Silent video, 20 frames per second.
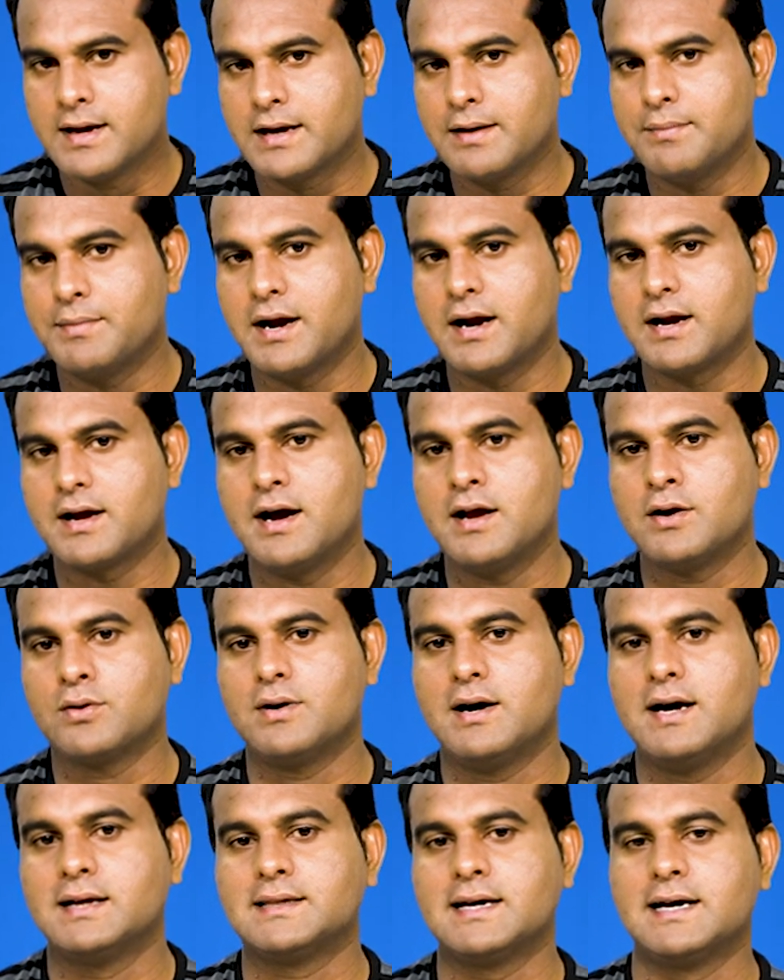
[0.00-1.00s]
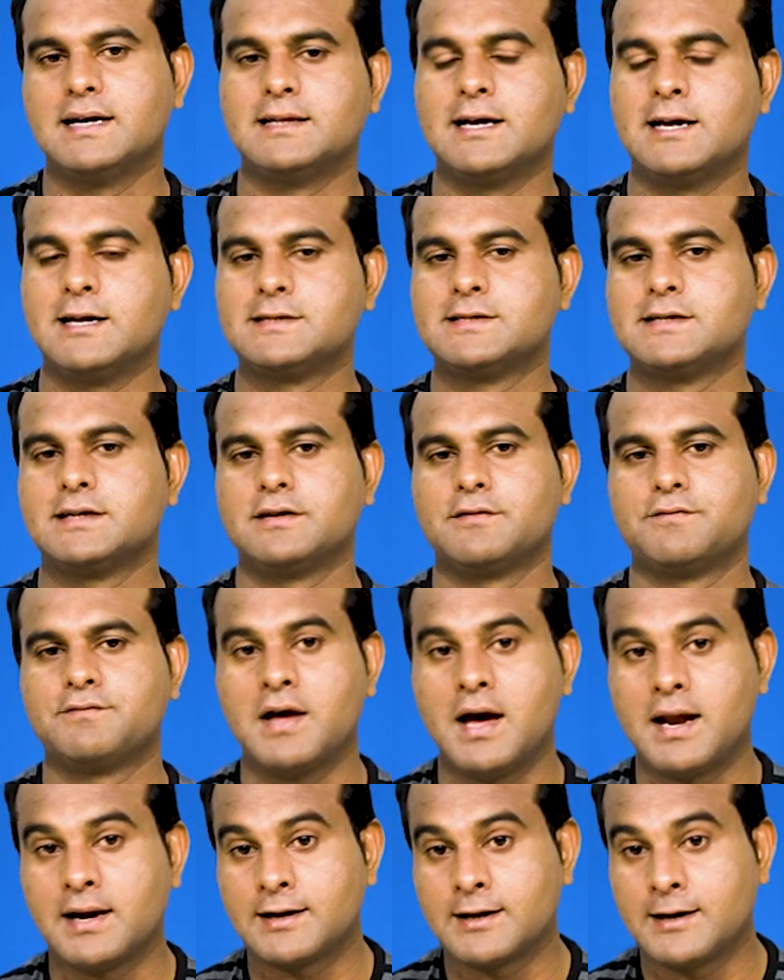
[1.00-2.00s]
कि इमरान खान को हाथा अदालत से
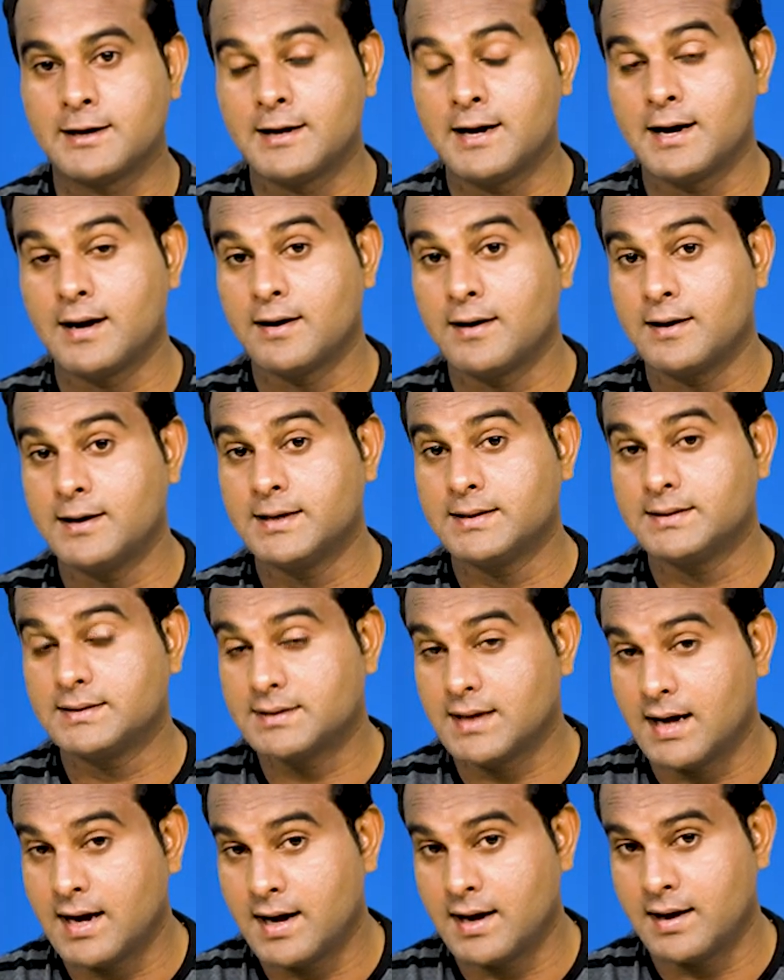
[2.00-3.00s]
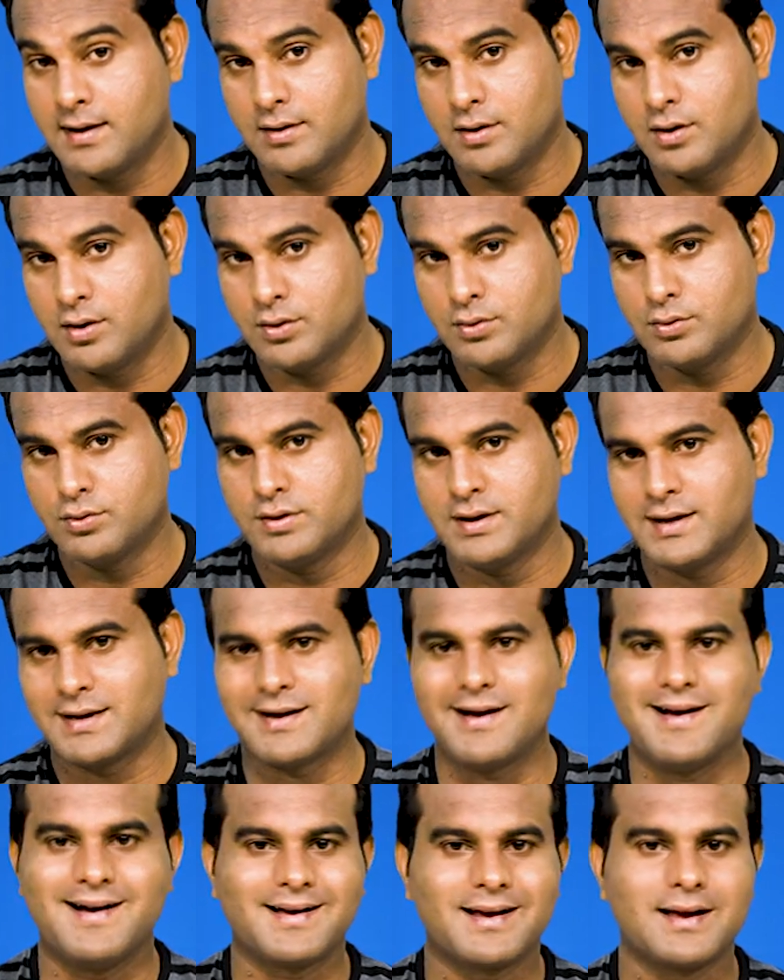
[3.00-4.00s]
गिरफ़्तार करना गलत था और उन्होंने
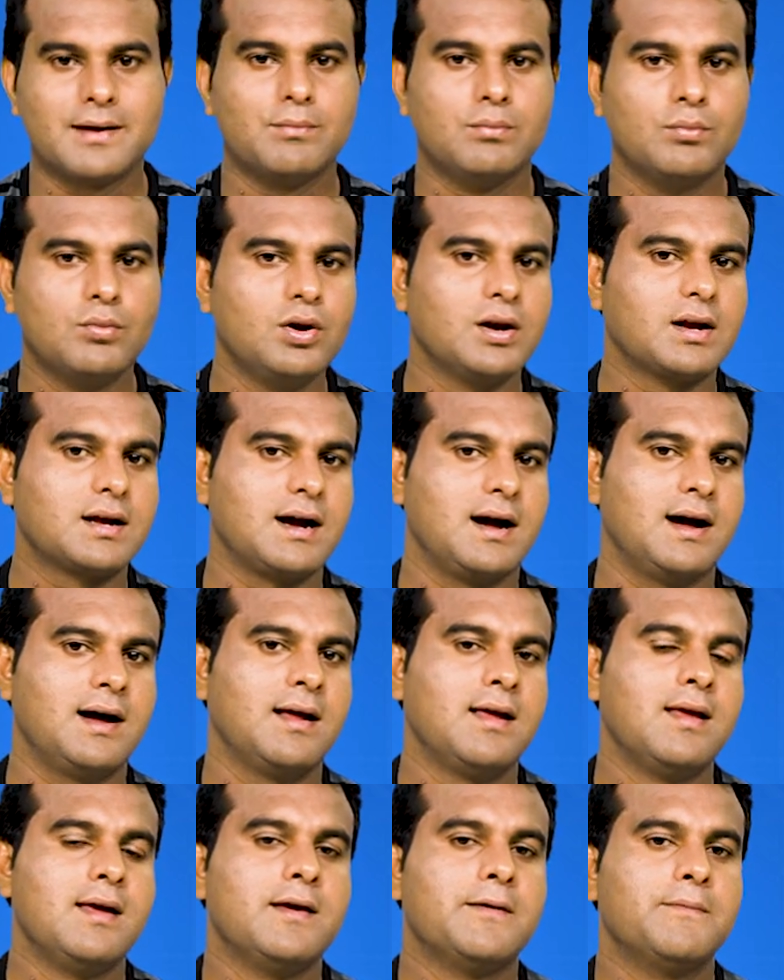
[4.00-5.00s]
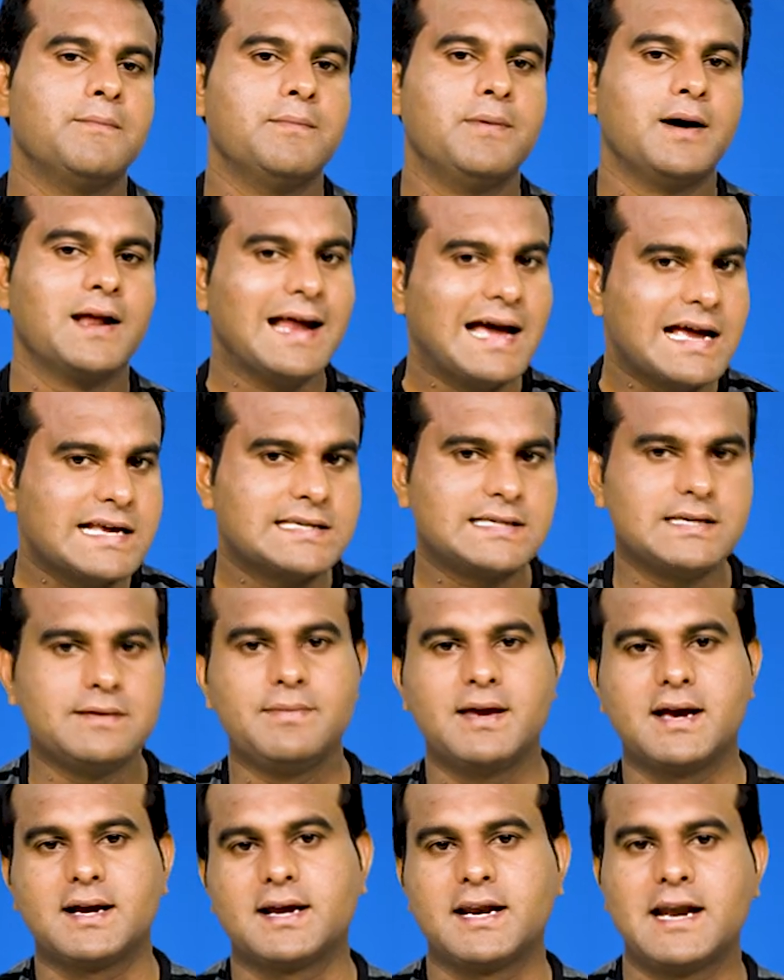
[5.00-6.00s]
कहा कि मुल्क का भला इसी
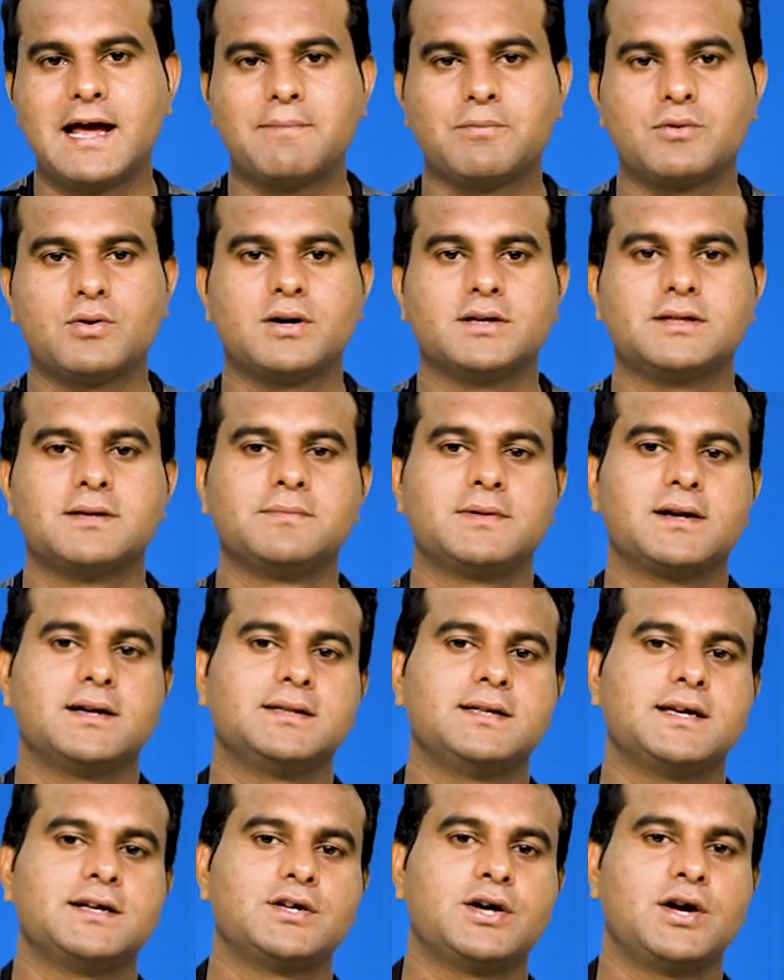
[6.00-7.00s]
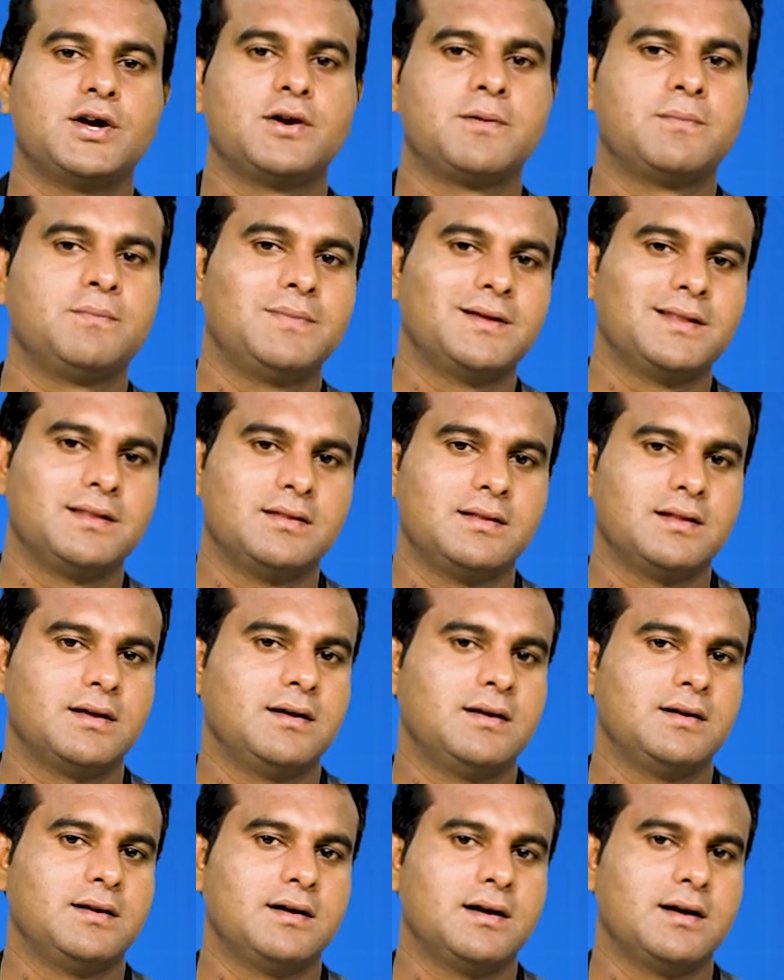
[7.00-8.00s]
में है कि नैब को ख़त्म कर दिया जाए और बद
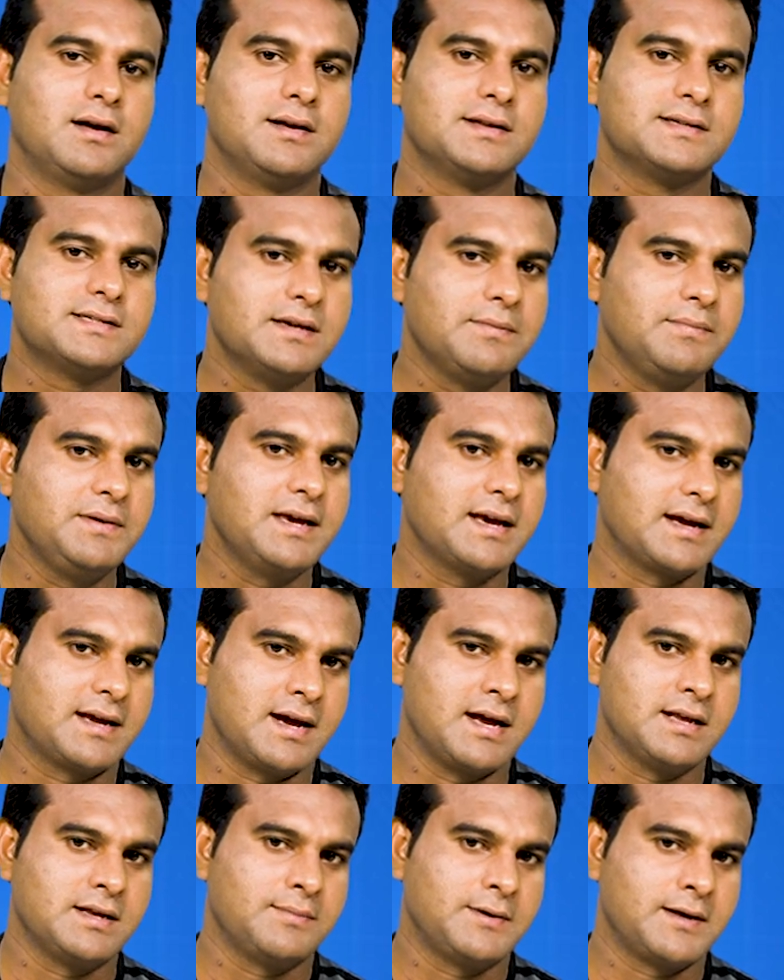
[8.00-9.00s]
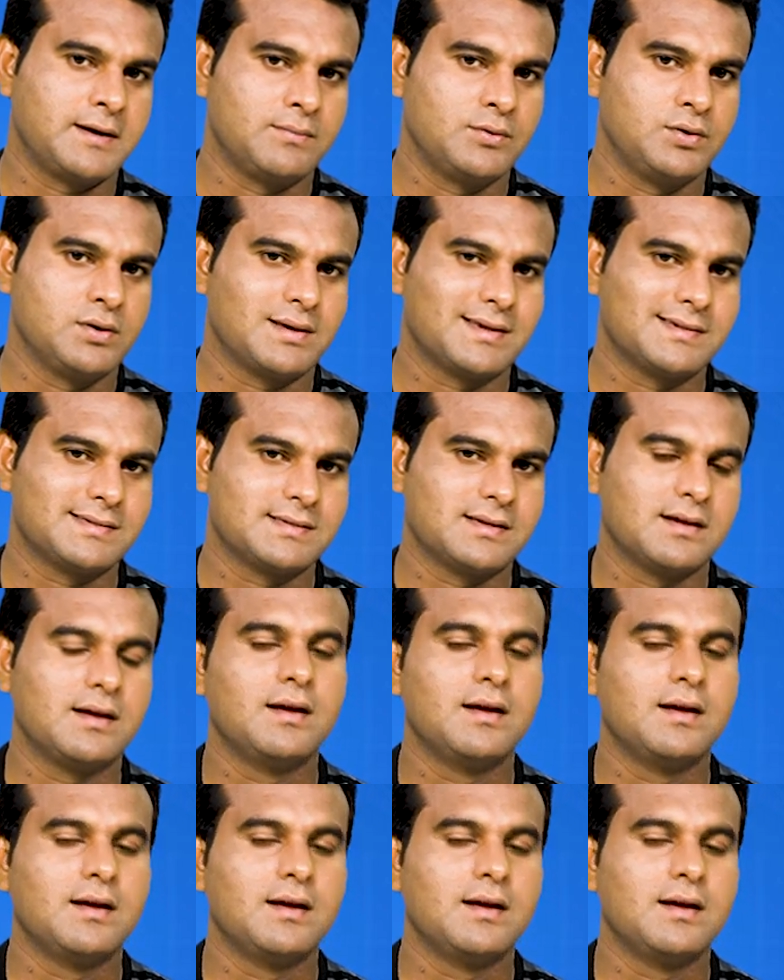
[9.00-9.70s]
नसीबी है कि आज हमारा मुल्क इस